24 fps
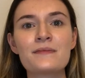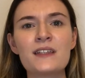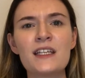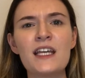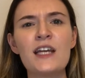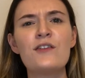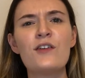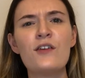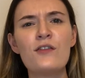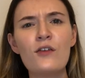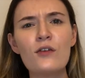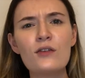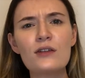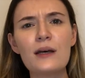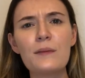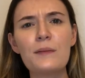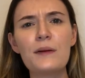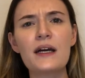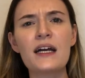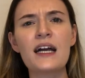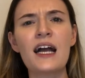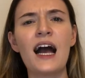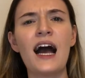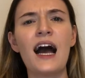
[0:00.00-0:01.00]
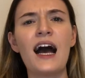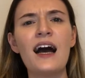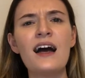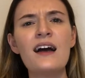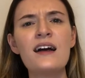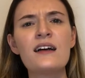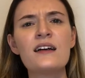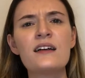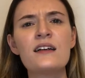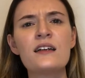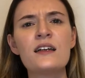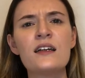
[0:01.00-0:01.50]
E eu vou voltar para
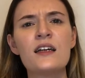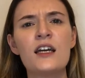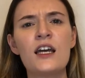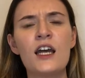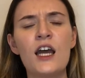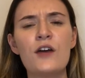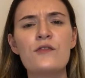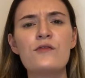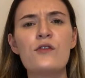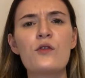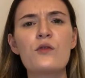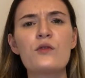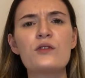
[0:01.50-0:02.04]
cá. Eu vou